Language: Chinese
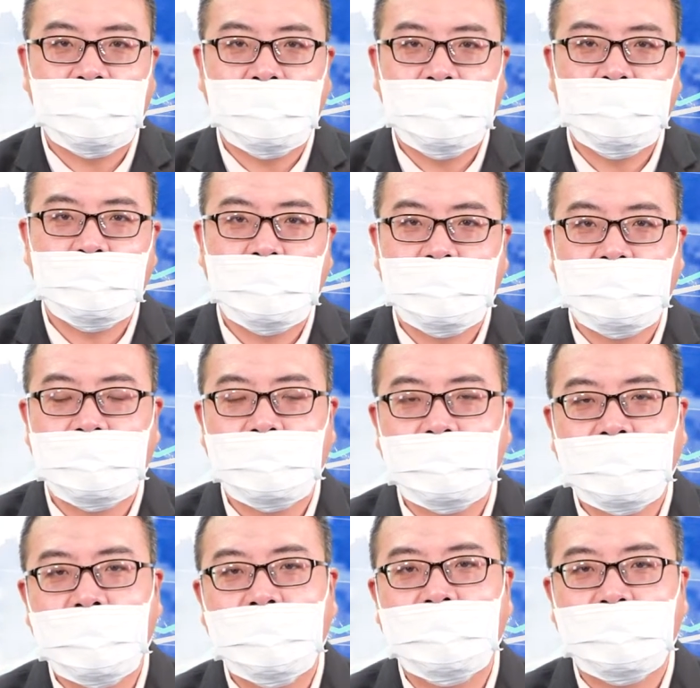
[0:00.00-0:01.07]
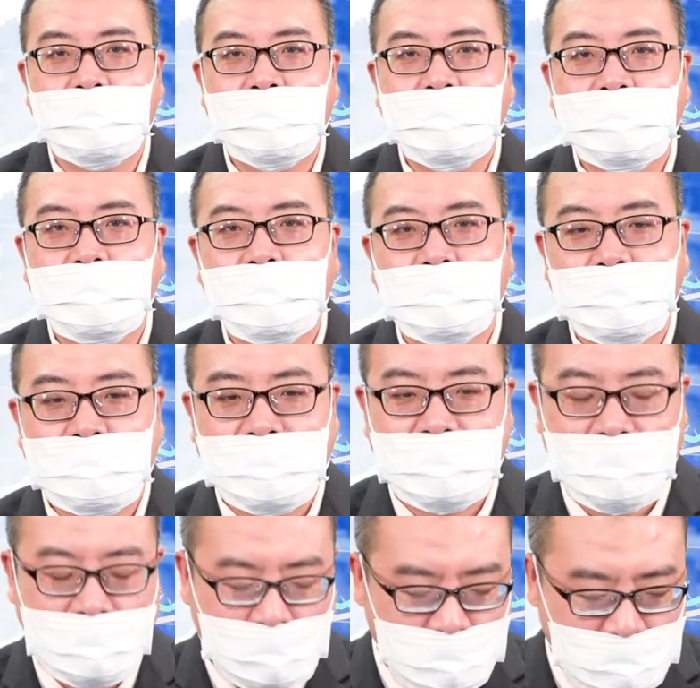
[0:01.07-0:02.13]
欢迎准时收看《关键筹码》。
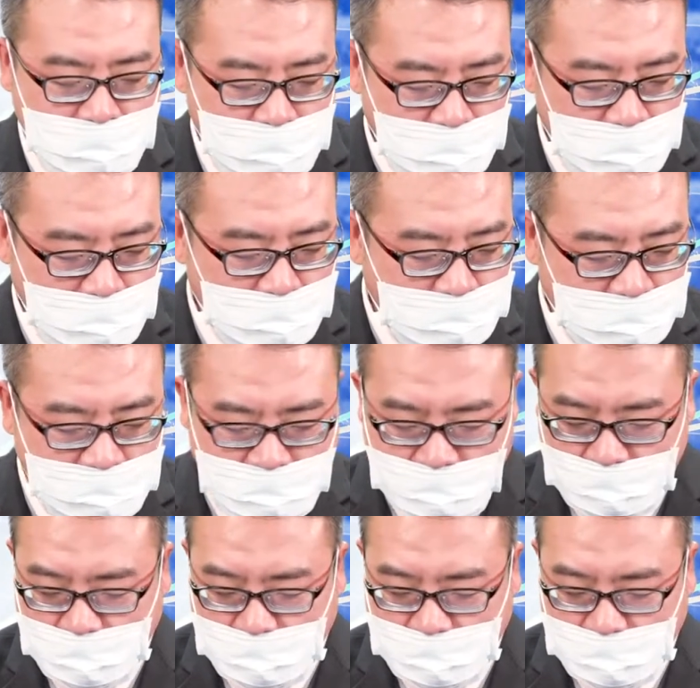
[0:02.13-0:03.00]
你好，我是谢一文。